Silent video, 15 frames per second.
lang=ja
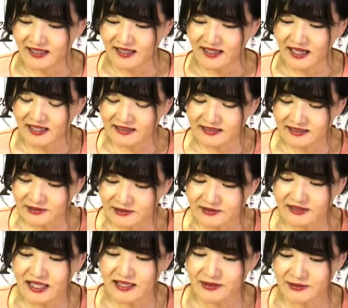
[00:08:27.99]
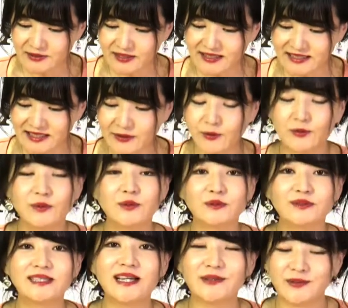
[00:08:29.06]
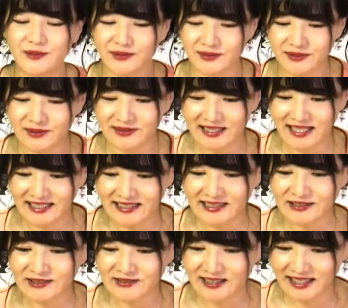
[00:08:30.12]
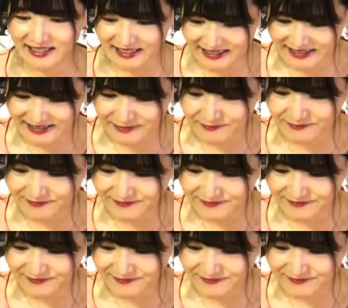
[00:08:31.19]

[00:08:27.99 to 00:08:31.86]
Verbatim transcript: 80歳を過ぎてこの歌を詠んでいるわけです。